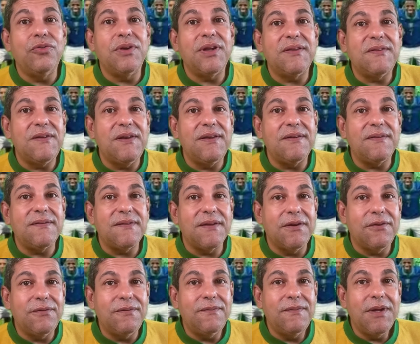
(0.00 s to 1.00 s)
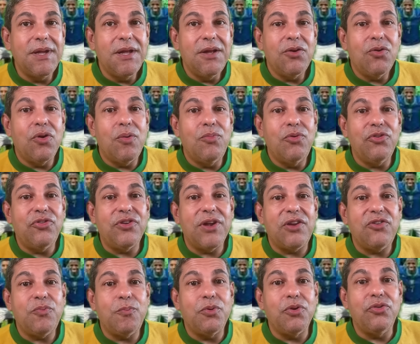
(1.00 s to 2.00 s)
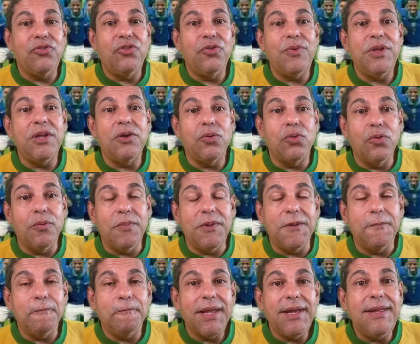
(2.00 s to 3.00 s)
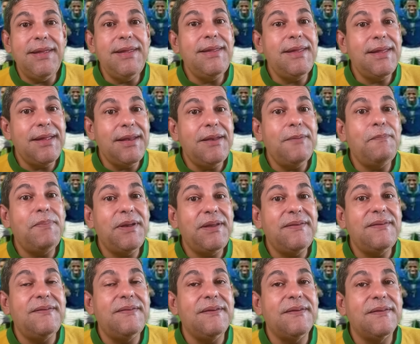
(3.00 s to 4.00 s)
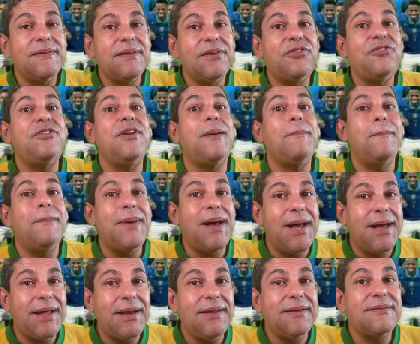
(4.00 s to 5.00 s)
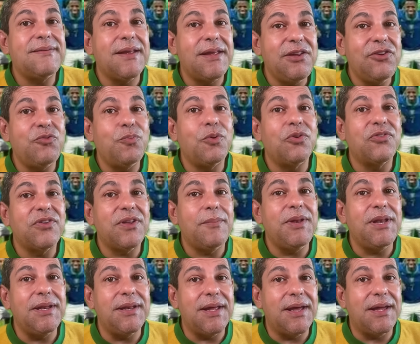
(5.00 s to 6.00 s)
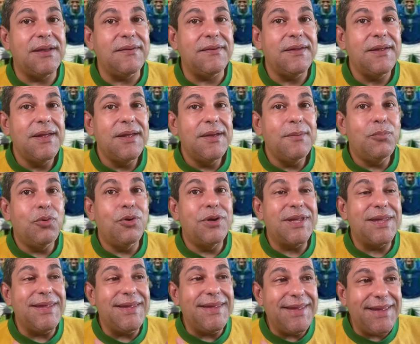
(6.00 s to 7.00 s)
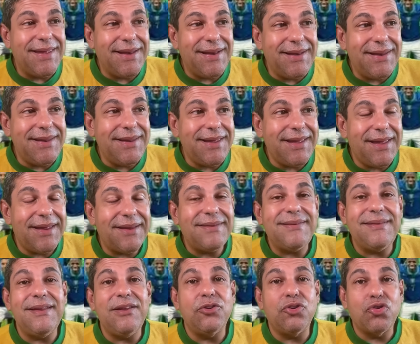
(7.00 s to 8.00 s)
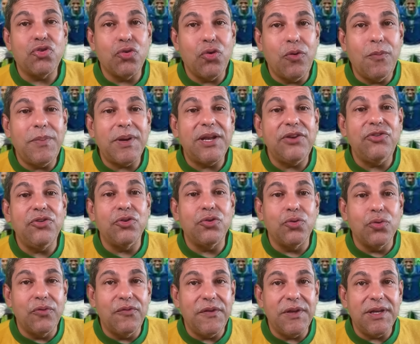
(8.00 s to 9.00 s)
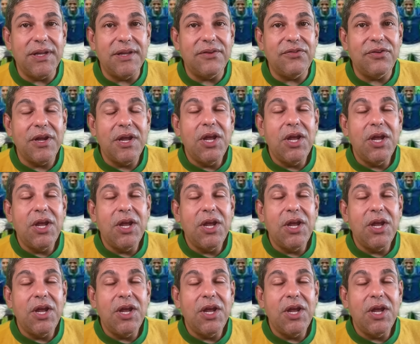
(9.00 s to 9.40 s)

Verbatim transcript: na seleção como já explodiu em clube e ele precisa chamar essa responsabilidade, porque ele é, sem sombra de dúvidas,